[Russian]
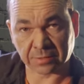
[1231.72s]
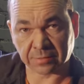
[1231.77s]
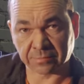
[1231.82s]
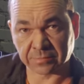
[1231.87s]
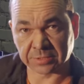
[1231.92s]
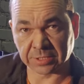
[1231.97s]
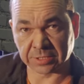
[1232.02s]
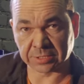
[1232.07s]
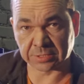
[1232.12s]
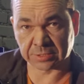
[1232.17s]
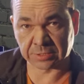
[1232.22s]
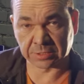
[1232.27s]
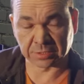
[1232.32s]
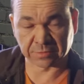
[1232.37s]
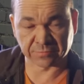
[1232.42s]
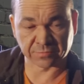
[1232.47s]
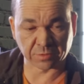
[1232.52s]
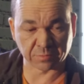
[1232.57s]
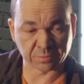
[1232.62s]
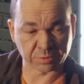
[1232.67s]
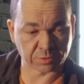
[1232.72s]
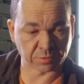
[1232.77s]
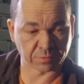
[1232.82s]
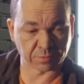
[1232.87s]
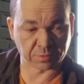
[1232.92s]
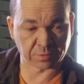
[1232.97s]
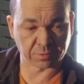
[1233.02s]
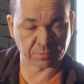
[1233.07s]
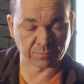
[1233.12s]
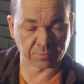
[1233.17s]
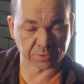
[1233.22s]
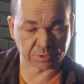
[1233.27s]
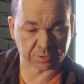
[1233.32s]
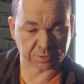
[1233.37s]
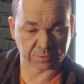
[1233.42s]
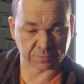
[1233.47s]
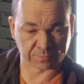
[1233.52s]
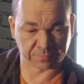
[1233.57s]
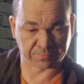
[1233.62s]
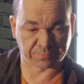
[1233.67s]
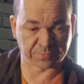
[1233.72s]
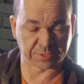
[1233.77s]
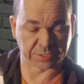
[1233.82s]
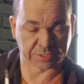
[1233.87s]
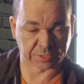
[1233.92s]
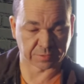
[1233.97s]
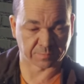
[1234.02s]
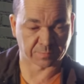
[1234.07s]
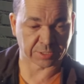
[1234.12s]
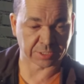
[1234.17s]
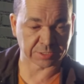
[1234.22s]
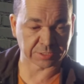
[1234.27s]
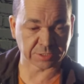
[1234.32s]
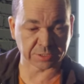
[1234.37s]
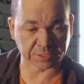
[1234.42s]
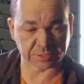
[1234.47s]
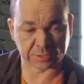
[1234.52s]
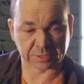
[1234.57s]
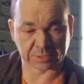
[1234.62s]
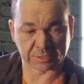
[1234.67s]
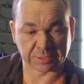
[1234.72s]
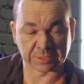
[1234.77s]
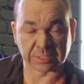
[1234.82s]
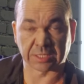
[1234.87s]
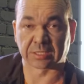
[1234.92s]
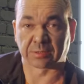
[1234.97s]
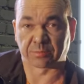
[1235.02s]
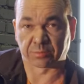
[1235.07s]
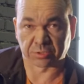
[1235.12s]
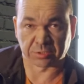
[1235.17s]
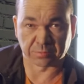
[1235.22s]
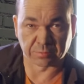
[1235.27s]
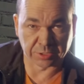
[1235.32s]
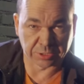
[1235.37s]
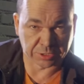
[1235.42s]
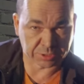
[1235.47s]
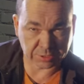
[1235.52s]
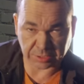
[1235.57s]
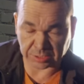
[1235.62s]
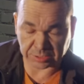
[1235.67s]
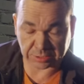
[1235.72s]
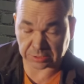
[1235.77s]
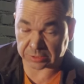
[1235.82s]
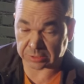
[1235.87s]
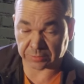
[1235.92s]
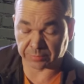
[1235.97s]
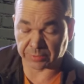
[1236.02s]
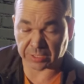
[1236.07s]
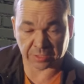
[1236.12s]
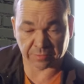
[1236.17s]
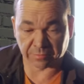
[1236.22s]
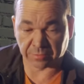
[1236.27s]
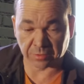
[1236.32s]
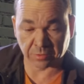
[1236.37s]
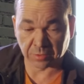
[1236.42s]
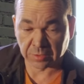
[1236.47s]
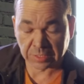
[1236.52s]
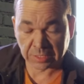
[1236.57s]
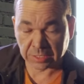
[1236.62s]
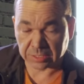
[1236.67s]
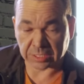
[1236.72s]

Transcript: вы знаете, дело в том, что вот весь этот процесс, я, допустим, лично от себя говорю,